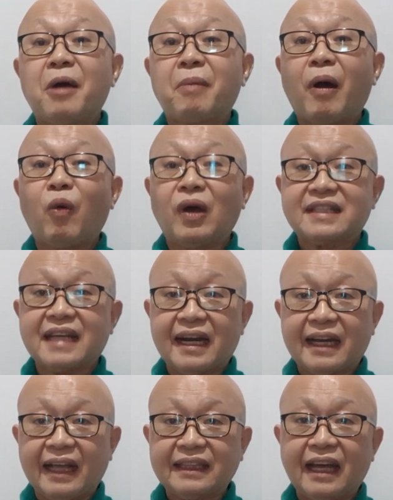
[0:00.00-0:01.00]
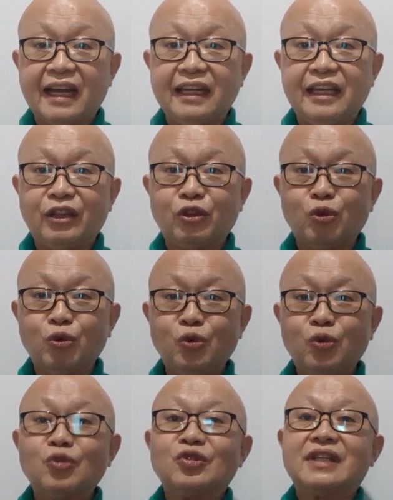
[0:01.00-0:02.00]
bahwa catatan
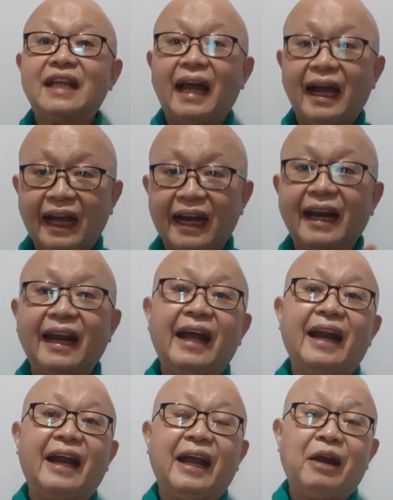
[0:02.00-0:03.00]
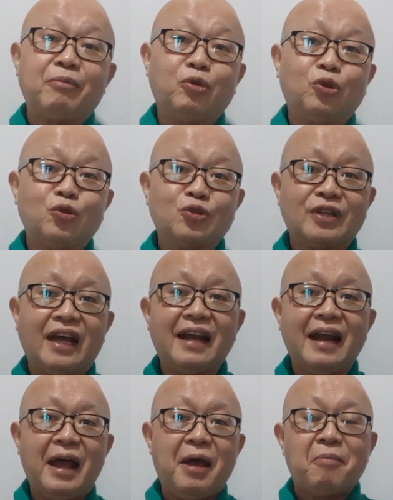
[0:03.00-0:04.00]
itu silahkan rekan-rekan putuskan
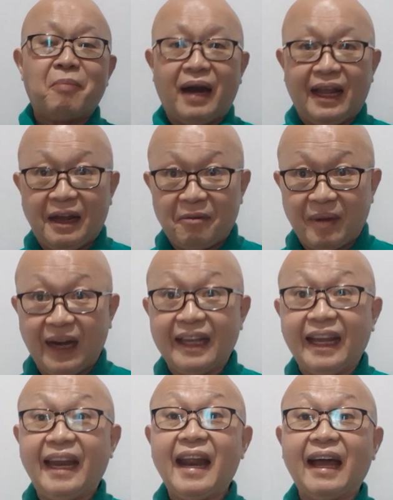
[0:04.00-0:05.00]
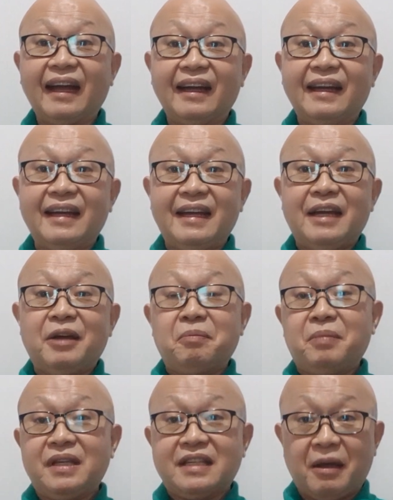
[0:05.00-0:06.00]
mana yang paling enak.
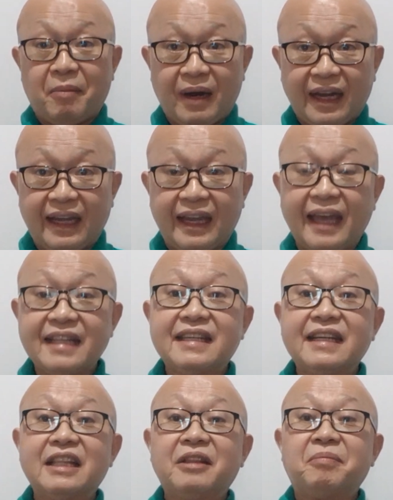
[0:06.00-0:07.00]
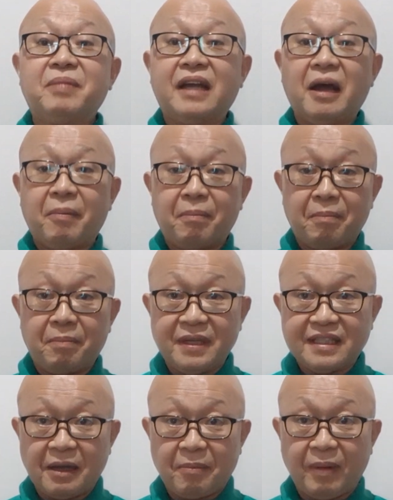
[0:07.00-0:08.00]
Bisa pakai gadget,
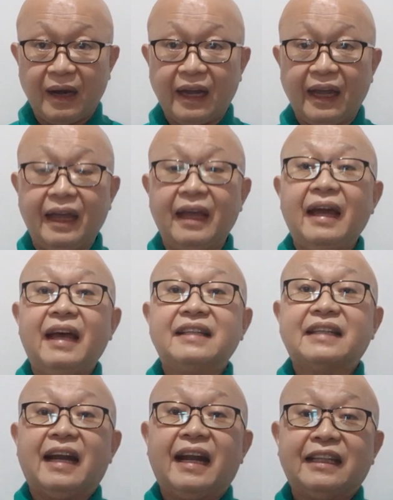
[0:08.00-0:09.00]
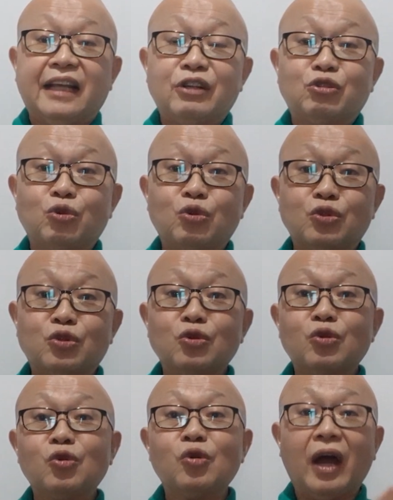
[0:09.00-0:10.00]
bisa pakai catatan
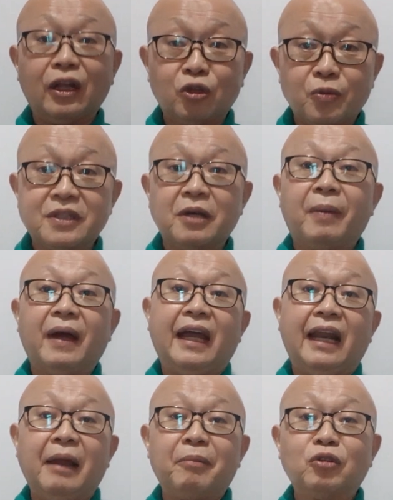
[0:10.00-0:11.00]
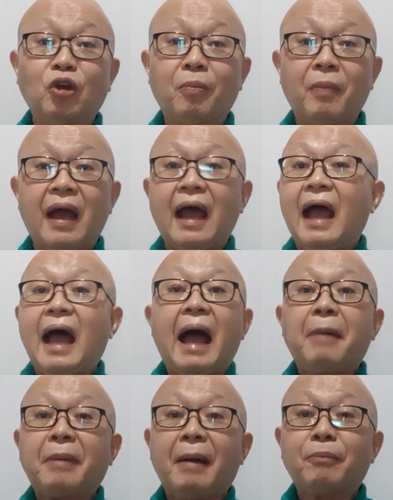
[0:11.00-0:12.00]
sungguh-sungguh atau bisa pakai laptop.
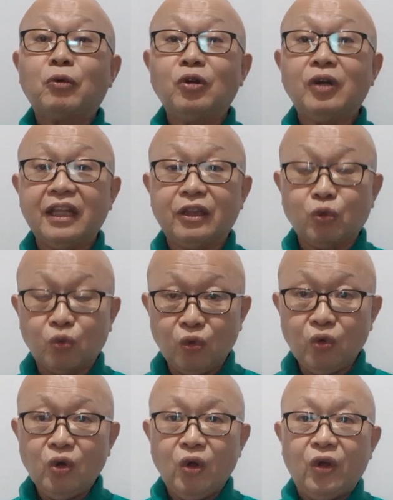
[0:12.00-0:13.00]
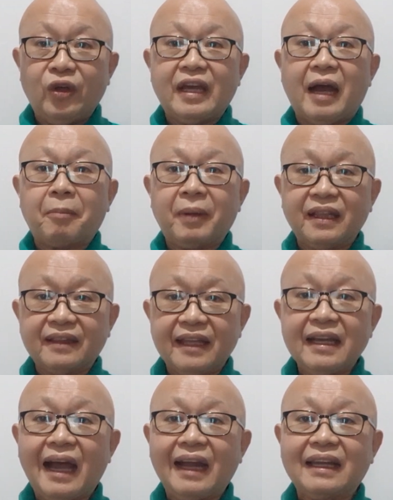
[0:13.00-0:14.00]
Apapun itu, yang
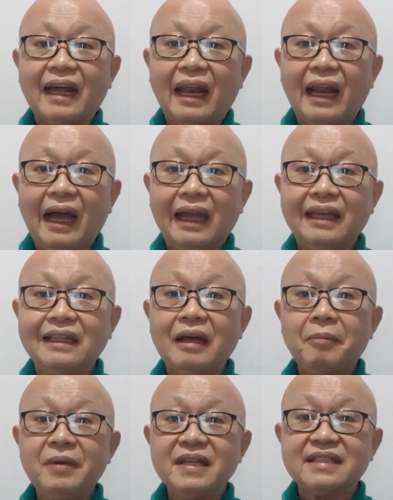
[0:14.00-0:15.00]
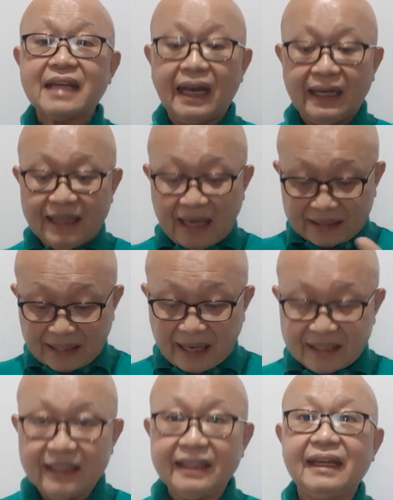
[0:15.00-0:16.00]
penting adalah kita bisa lihat
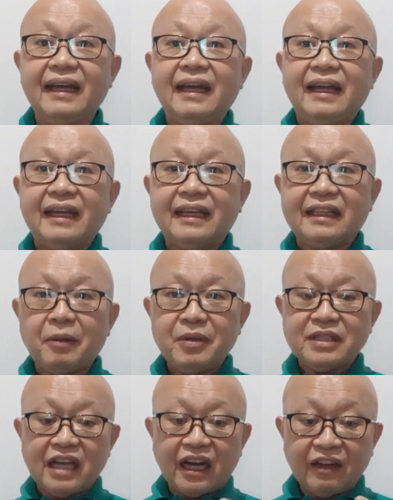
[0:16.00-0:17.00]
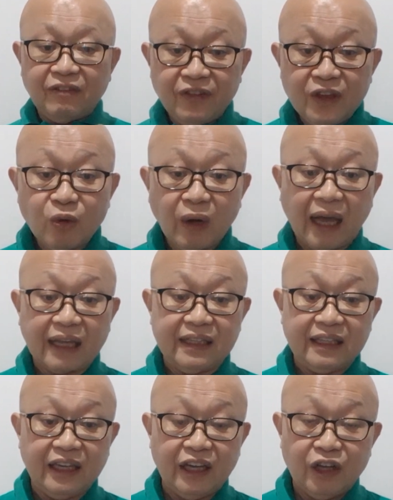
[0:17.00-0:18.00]
lagi, kita bisa review
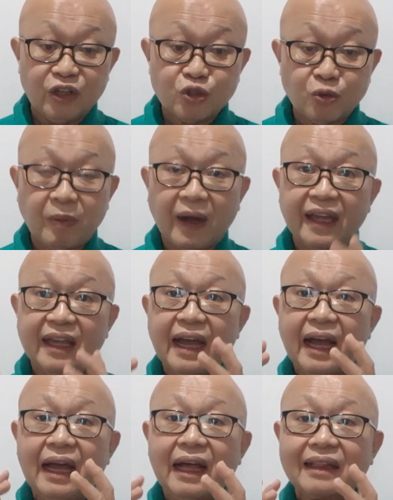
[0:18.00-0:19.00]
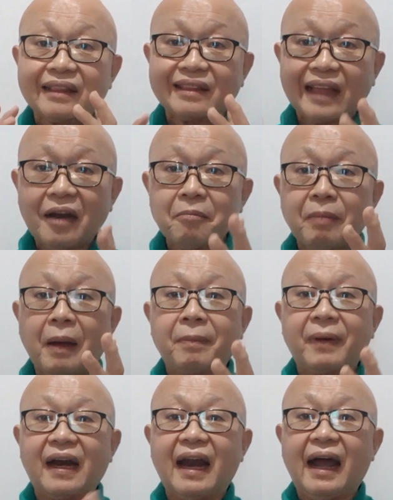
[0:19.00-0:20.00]
lagi supaya tanpa
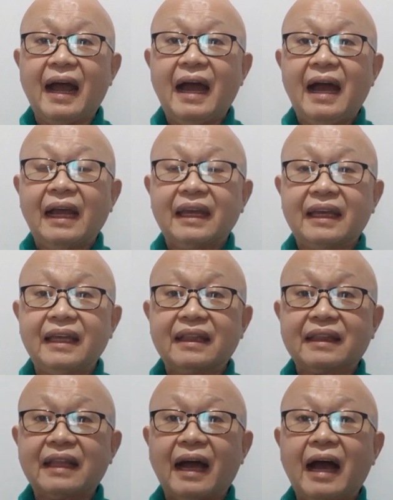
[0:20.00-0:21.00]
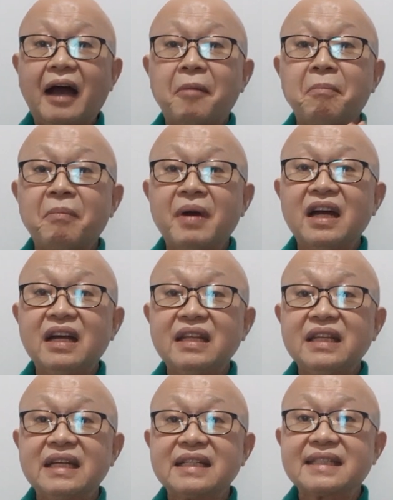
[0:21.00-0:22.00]
pernah kita
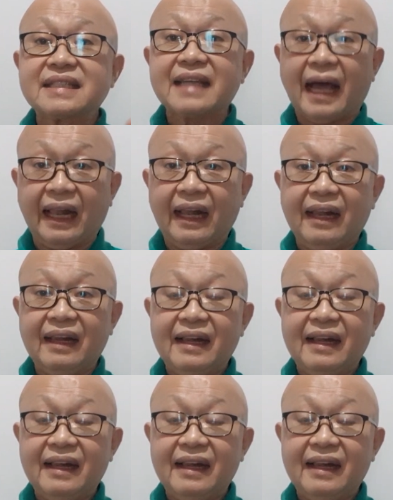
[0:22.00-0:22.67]
menyesal.